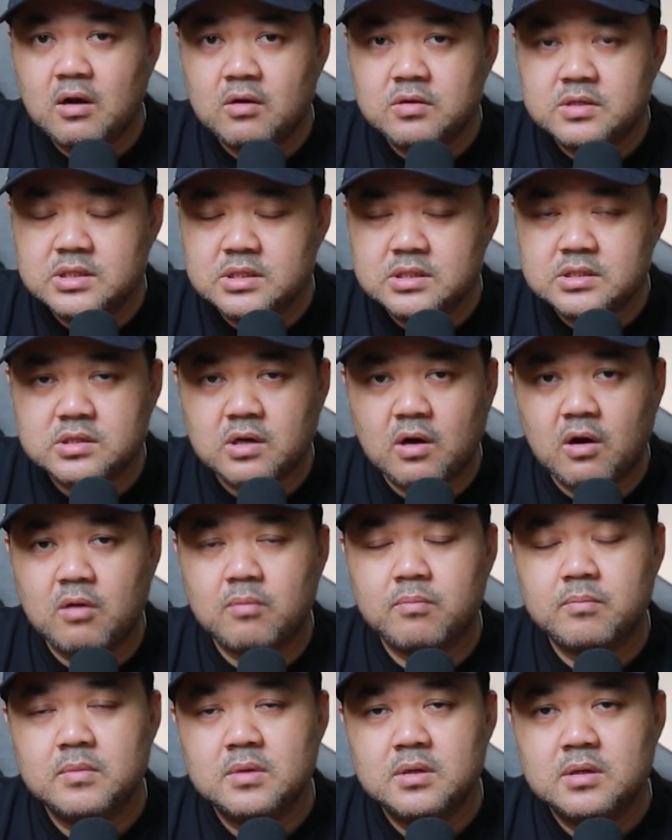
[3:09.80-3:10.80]
เขาชื่นชอบ
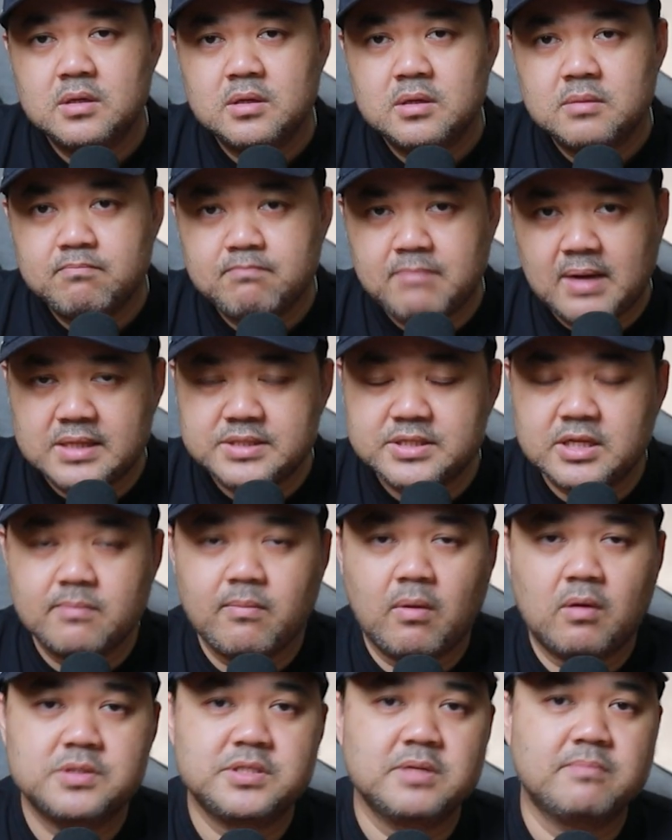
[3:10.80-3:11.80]
บาสเกต
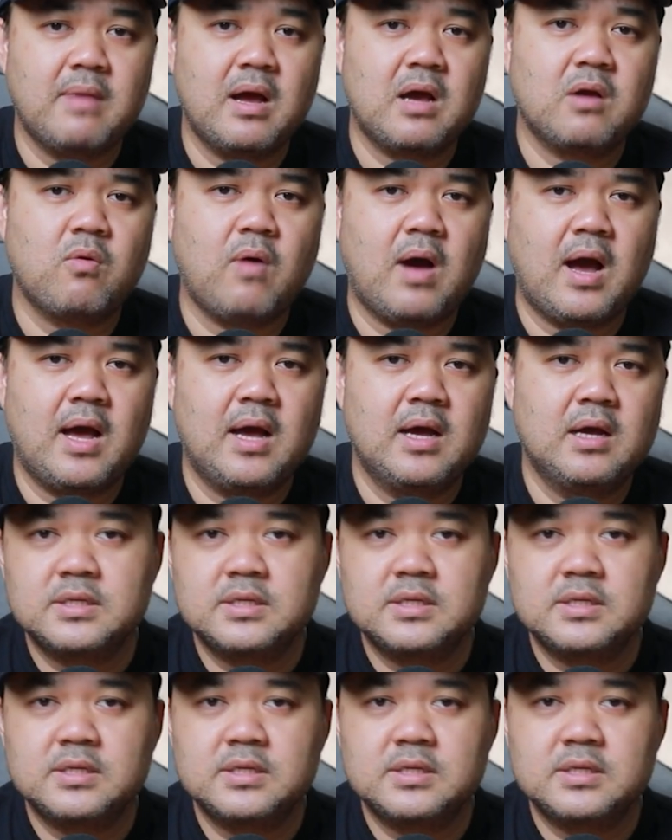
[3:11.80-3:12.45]
บอลซะมากกว่า